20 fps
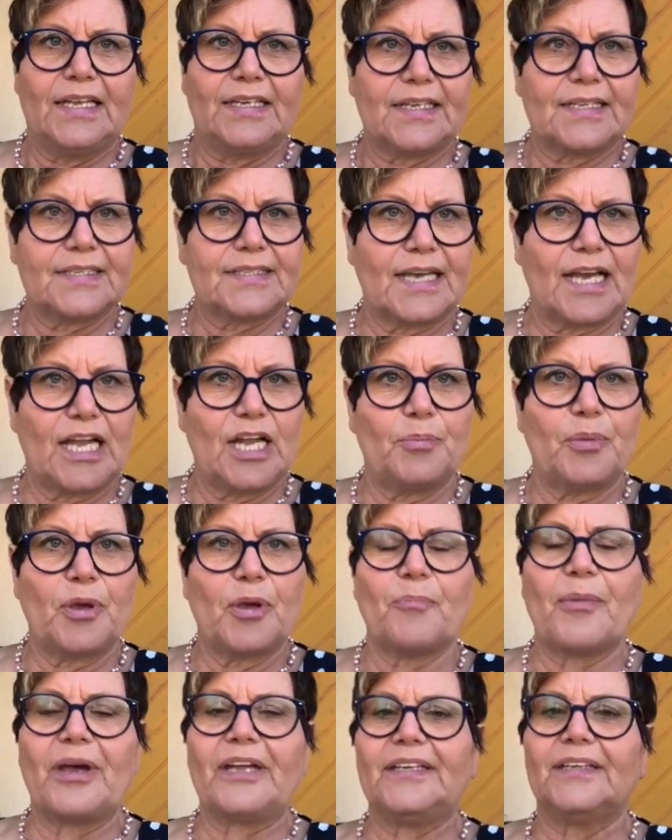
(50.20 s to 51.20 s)
Deshalb
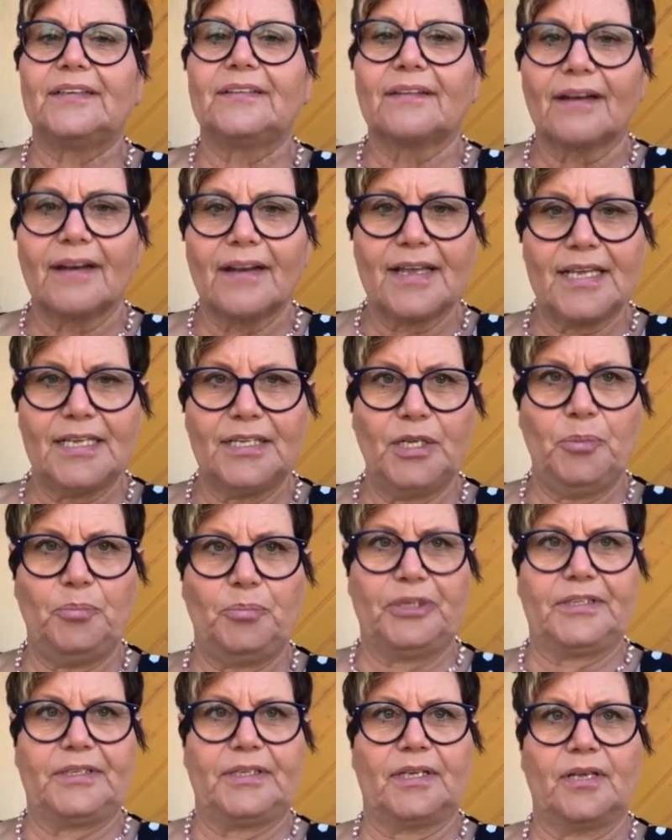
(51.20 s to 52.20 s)
meine dringende
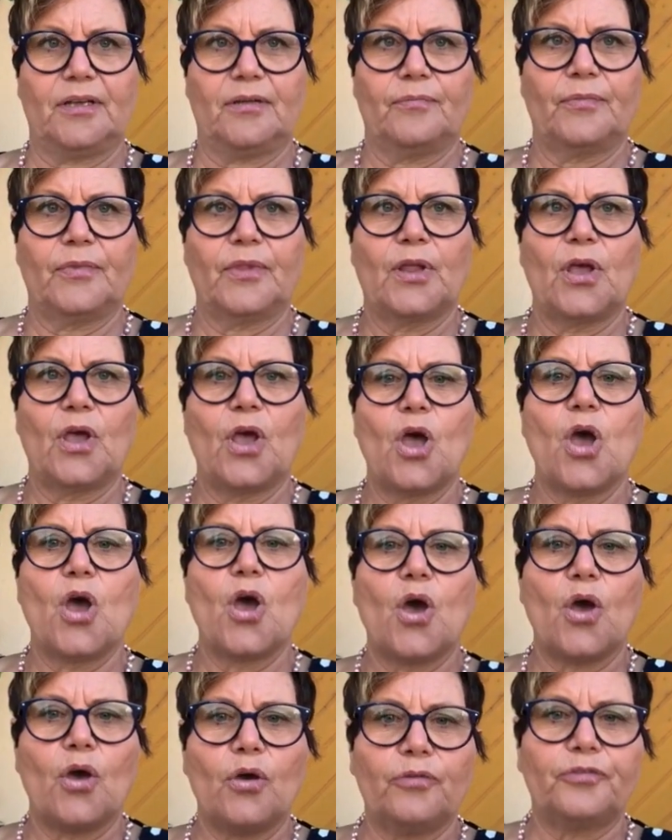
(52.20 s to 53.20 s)
Bitte,
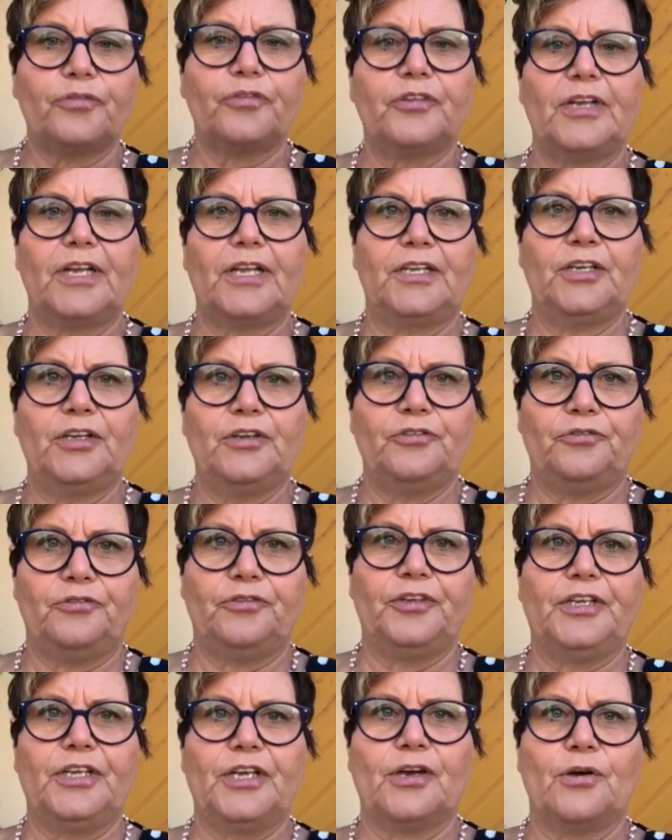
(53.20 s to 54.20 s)
öffnen
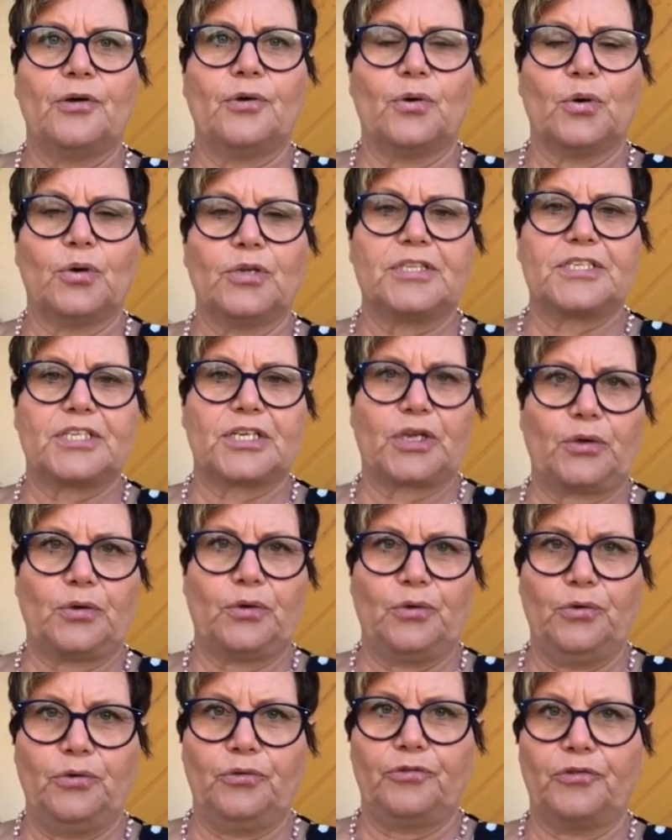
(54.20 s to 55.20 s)
wir
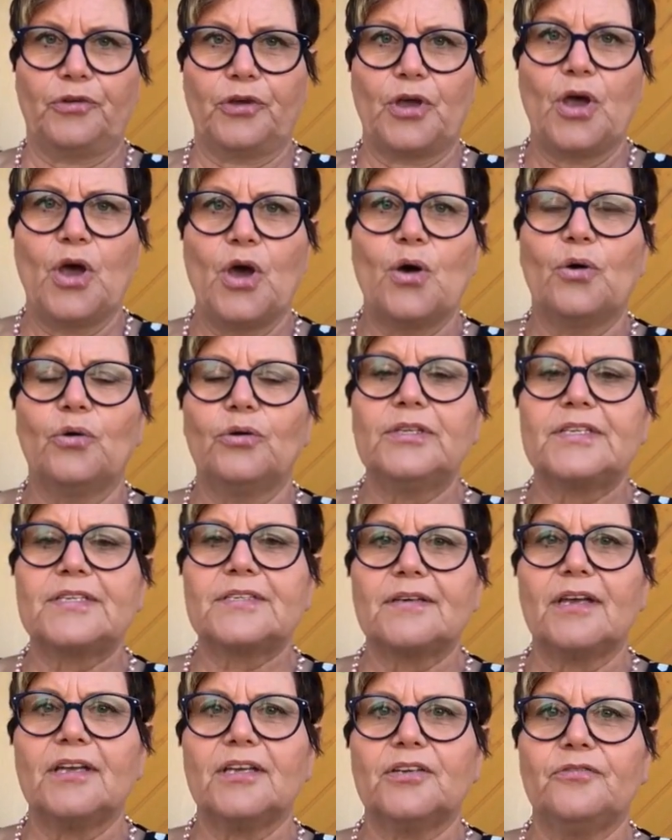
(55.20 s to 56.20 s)
unsere Höfe und
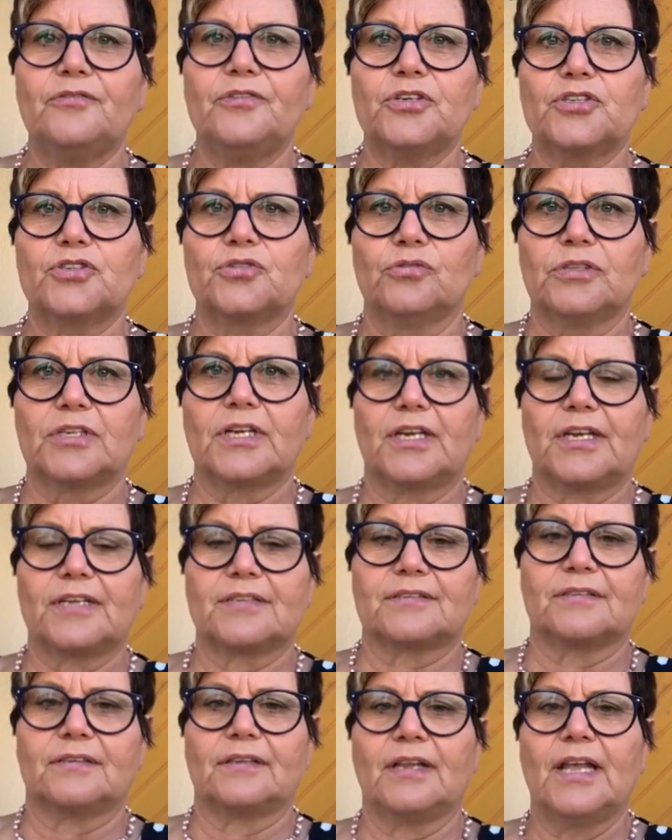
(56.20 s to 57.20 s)
zeigen wir
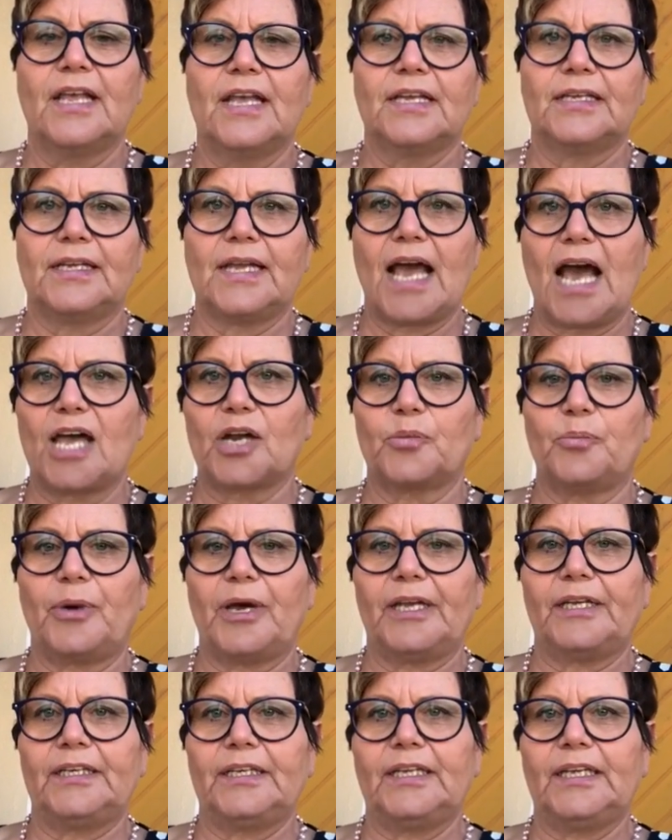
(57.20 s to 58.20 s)
Schulklassen, die
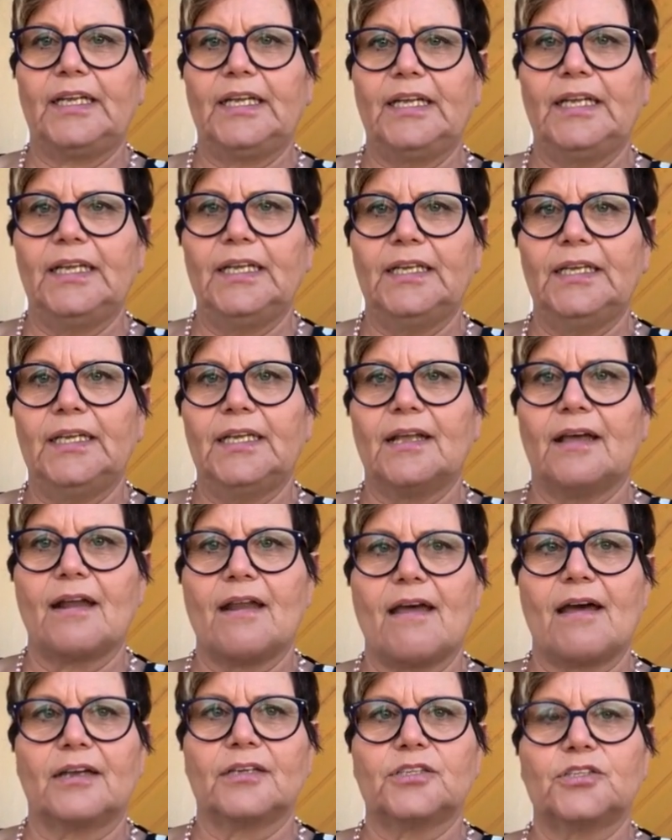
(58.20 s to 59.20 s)
arbeiten in der
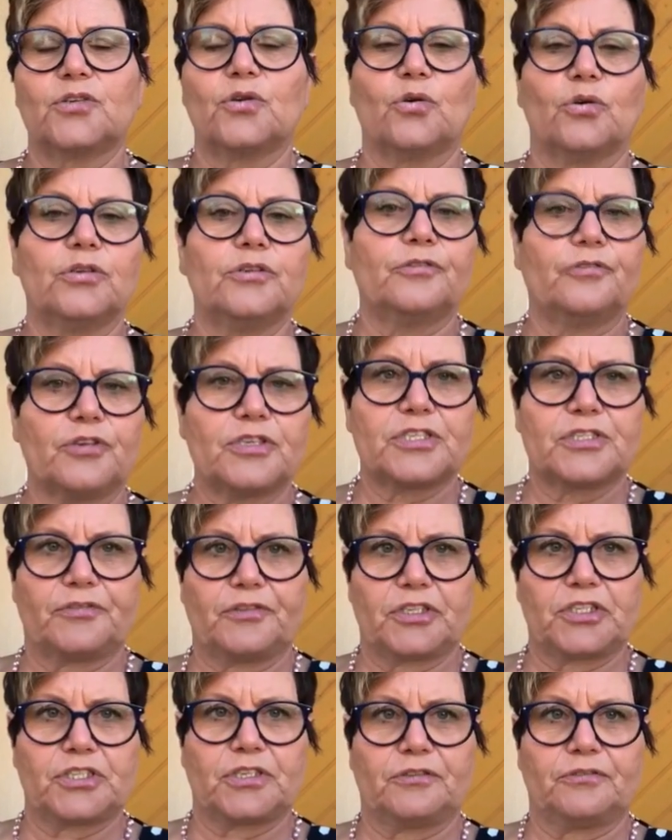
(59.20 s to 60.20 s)
Land- und
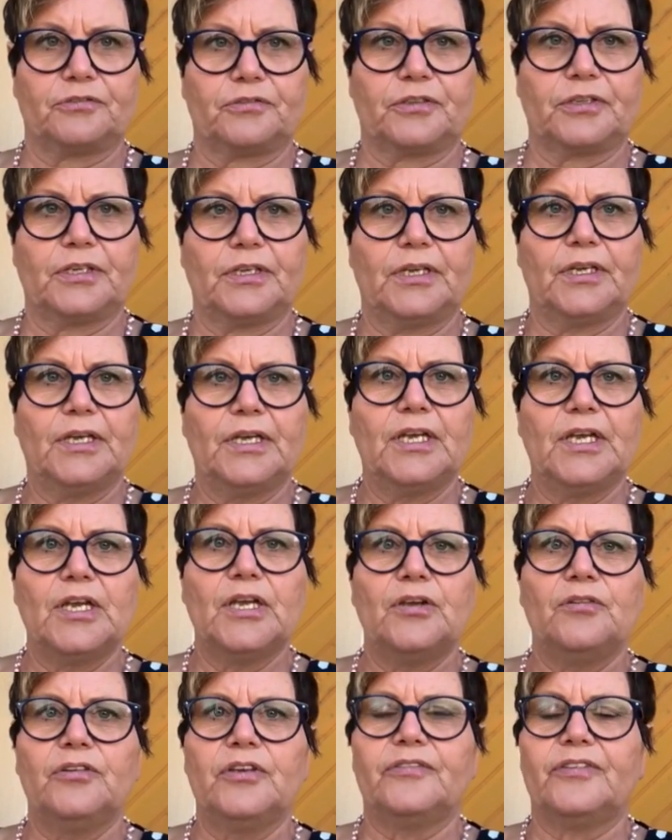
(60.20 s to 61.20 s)
Forstwirtschaft,
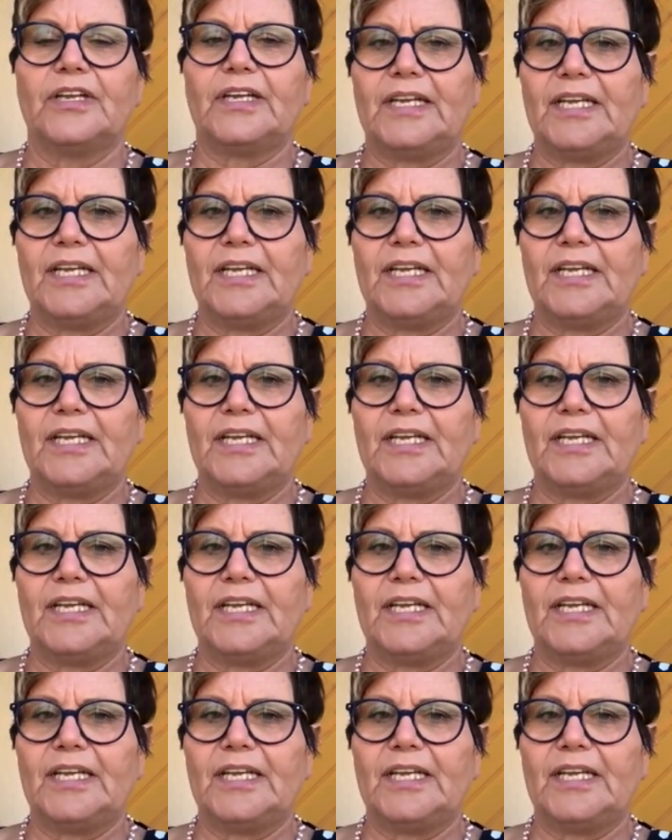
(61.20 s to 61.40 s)
wie wir